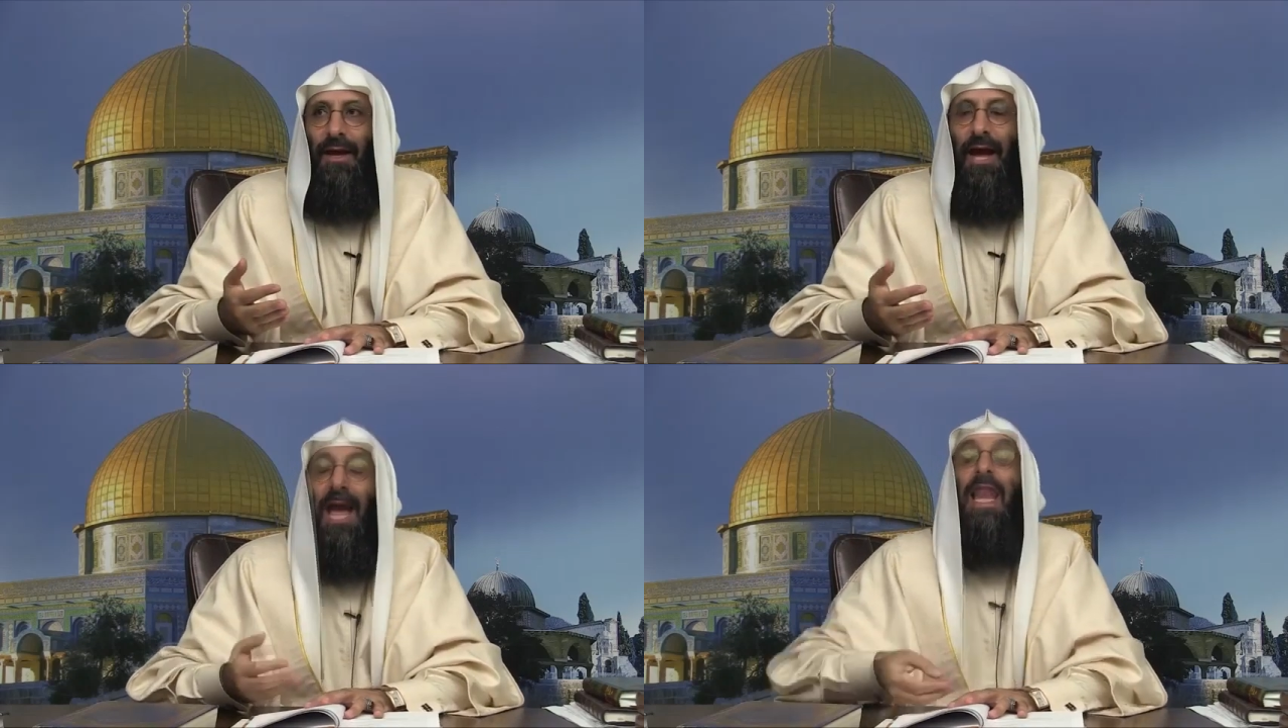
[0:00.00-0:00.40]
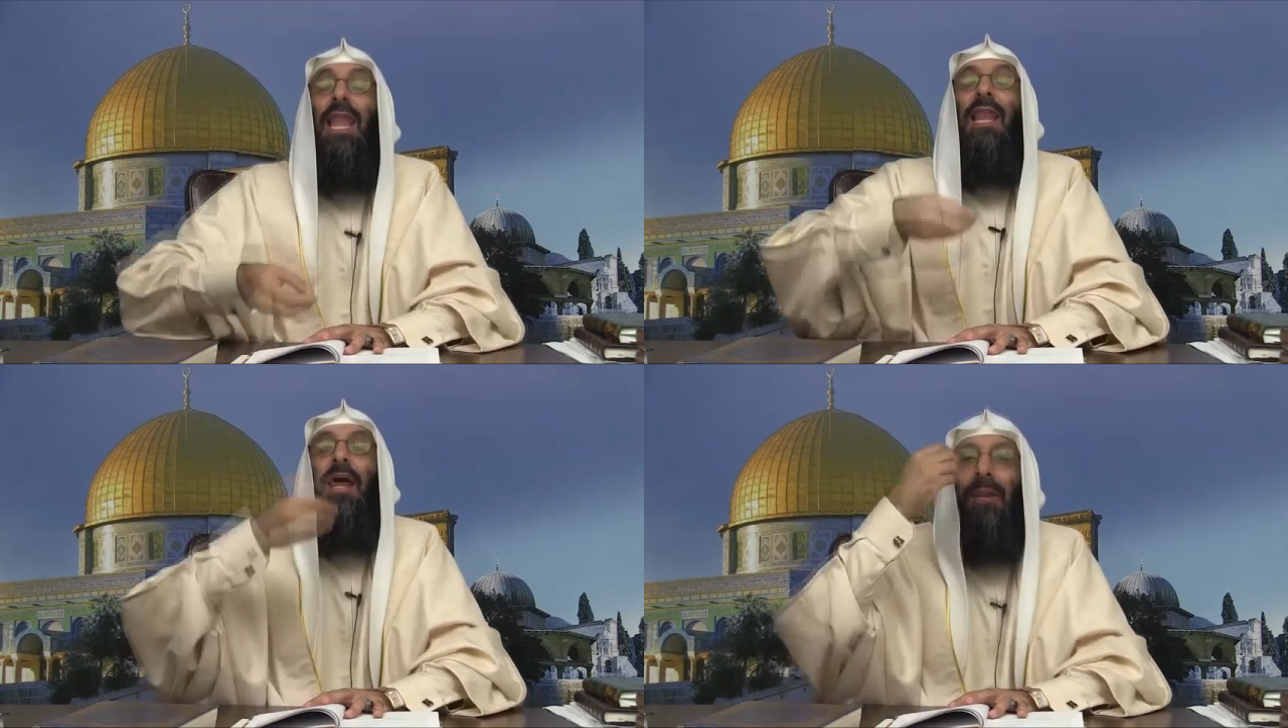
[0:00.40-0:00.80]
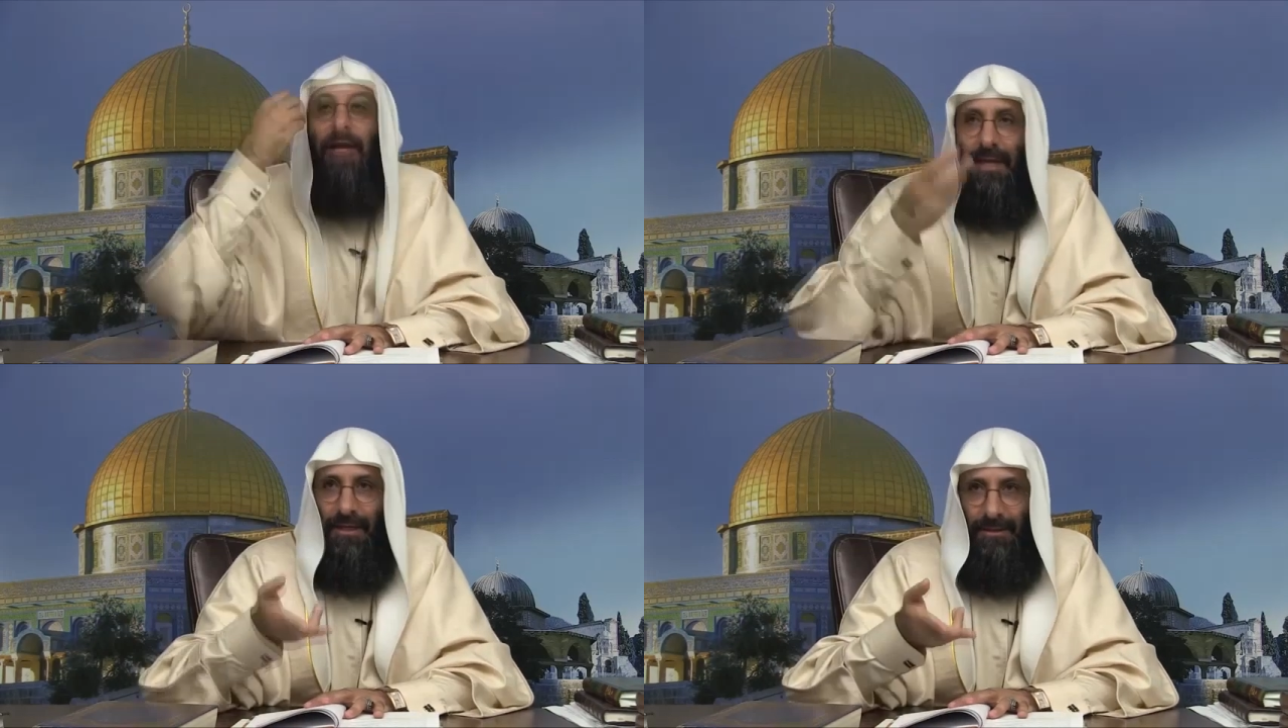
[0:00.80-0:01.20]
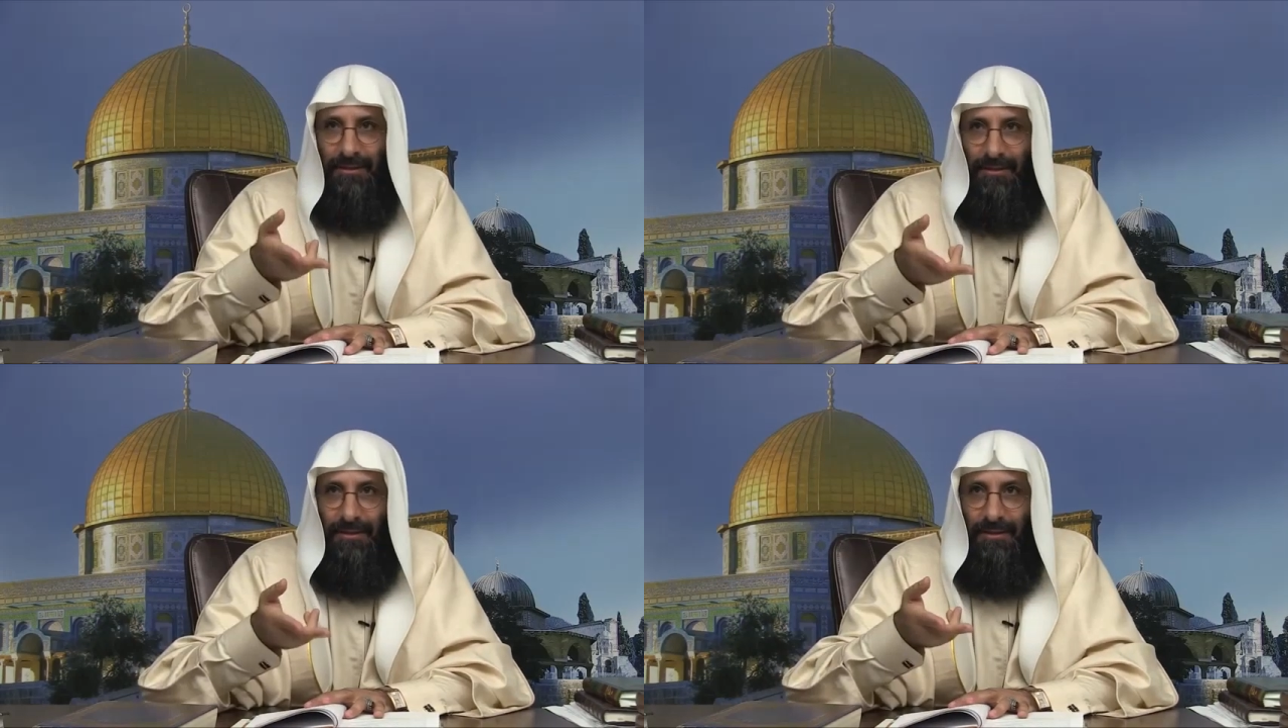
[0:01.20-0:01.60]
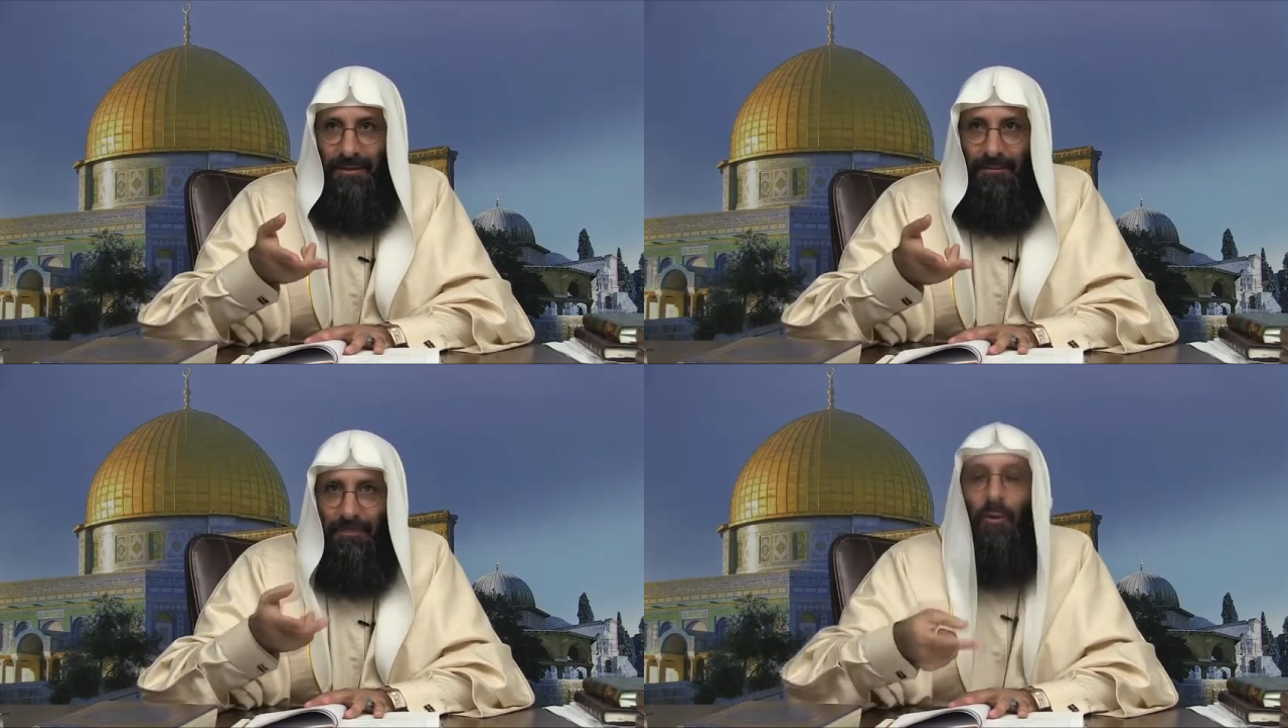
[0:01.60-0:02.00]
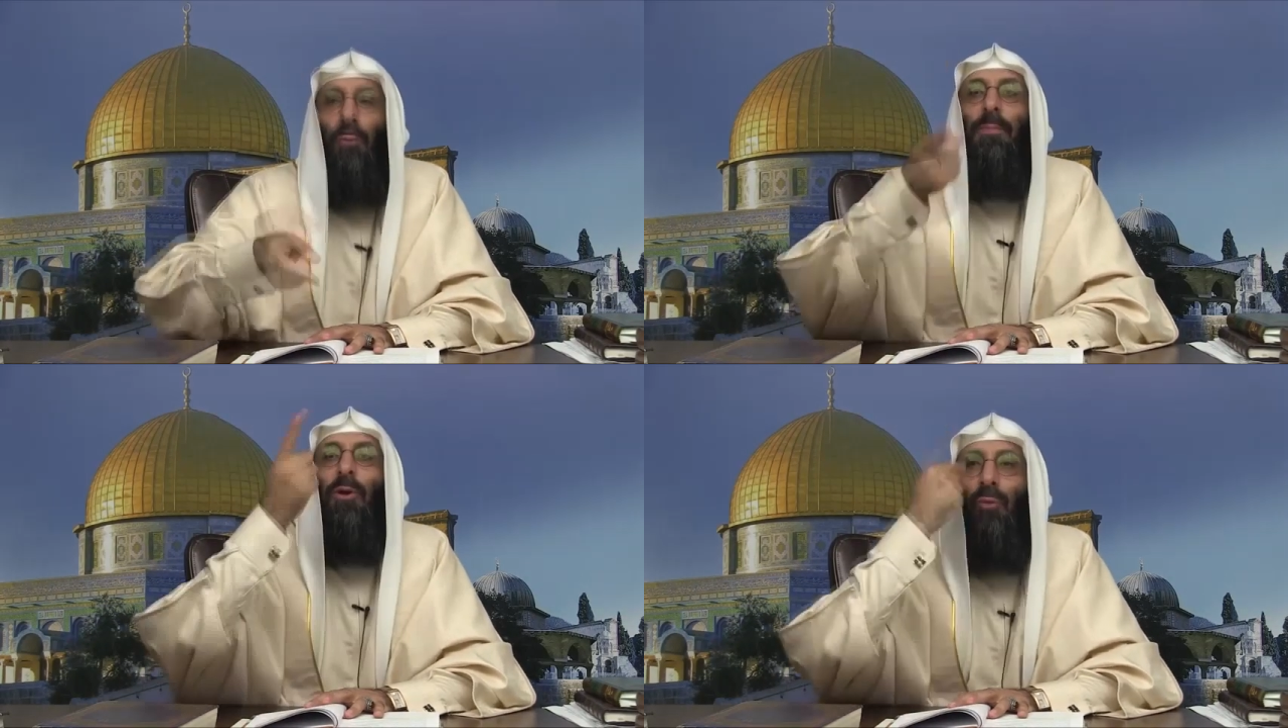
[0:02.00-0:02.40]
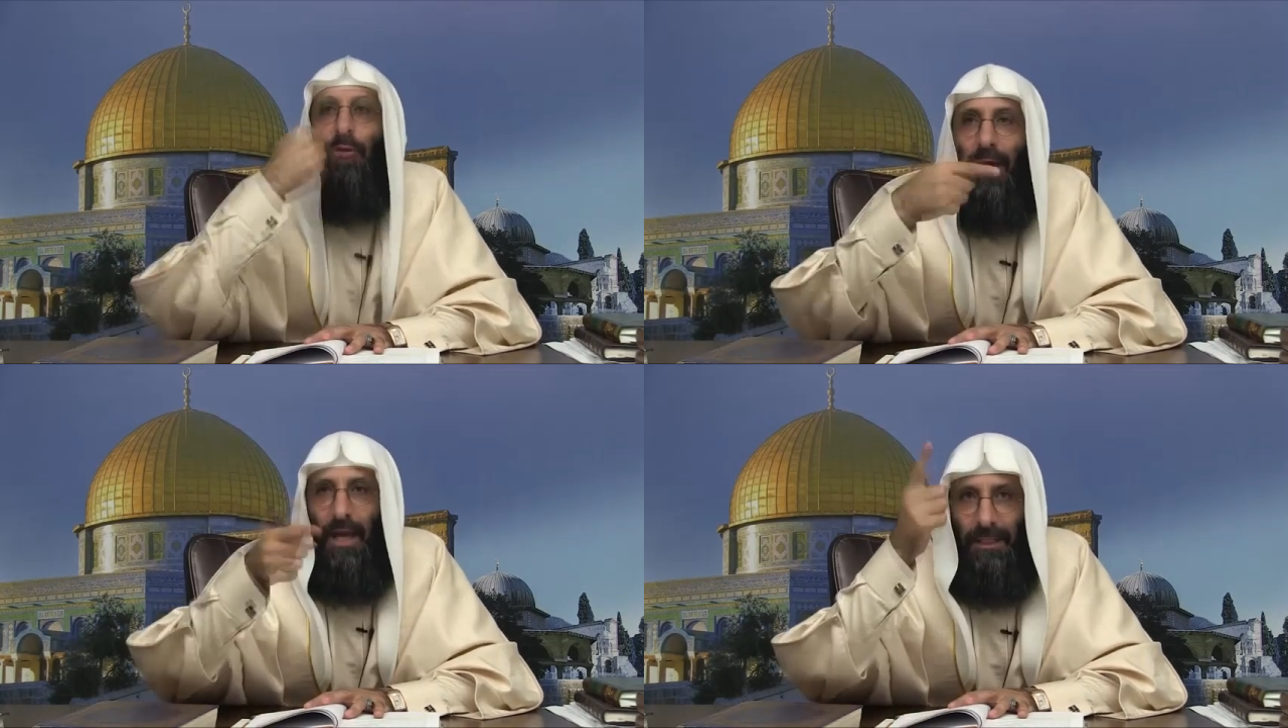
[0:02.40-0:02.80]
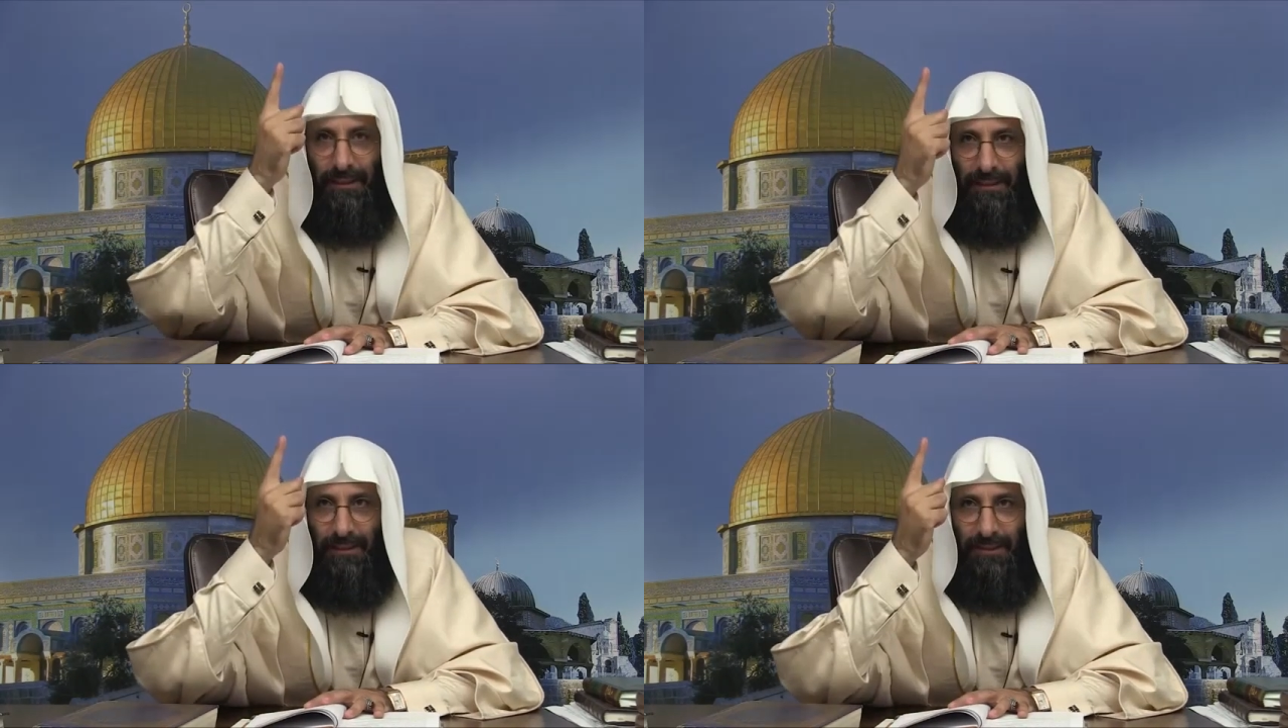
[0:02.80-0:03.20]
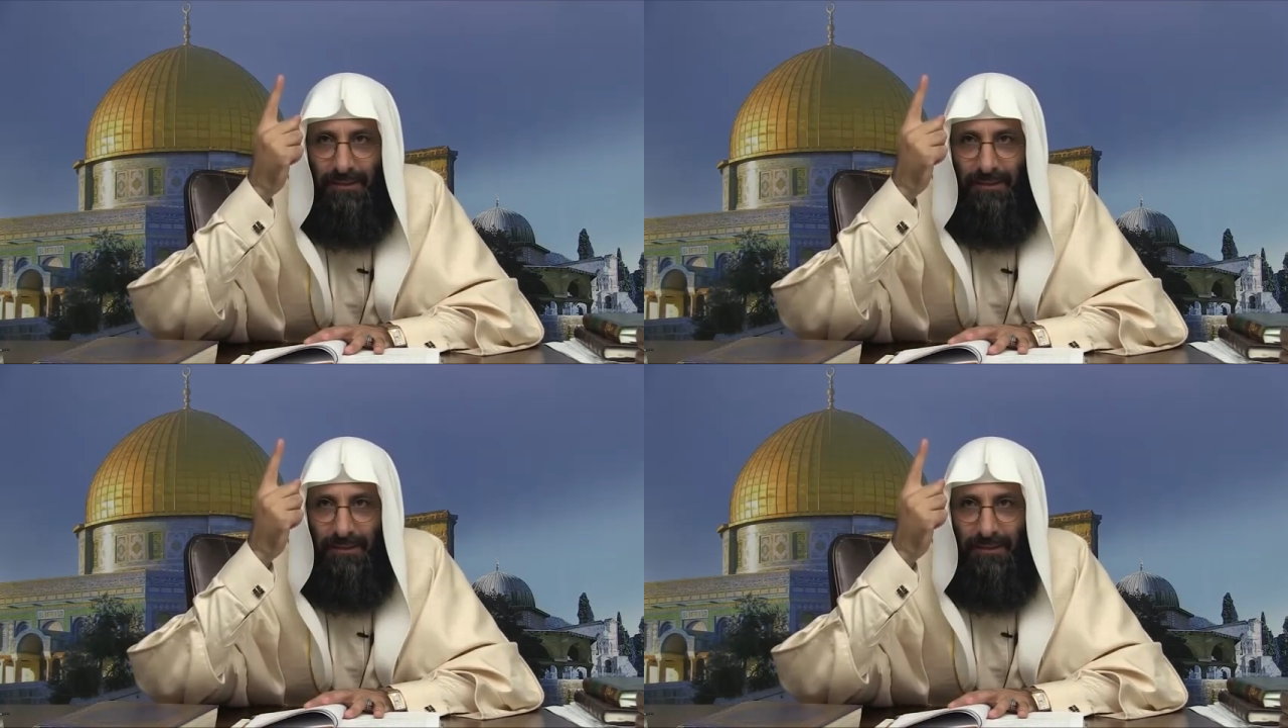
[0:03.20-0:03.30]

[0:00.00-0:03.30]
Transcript: هل لنا بأم القرآن